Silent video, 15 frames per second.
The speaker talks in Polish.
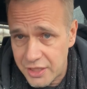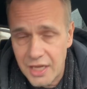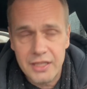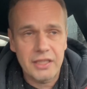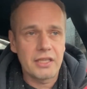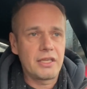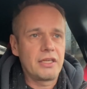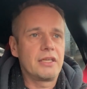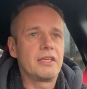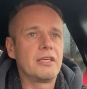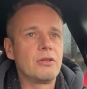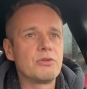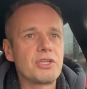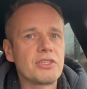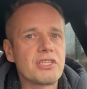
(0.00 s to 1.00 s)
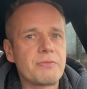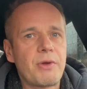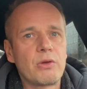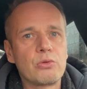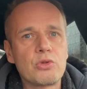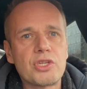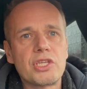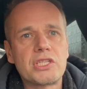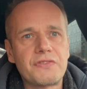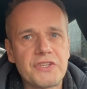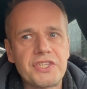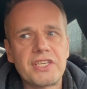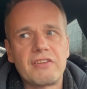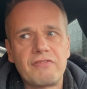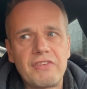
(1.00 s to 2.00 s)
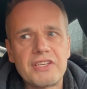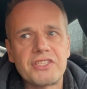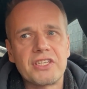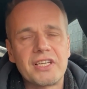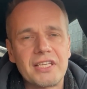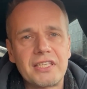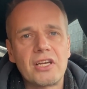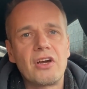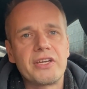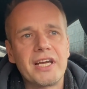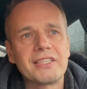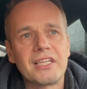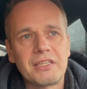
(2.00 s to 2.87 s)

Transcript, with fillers: tak, I, i, i ludzie, którzy mają duże doświadczenie w ważnych kategoriach,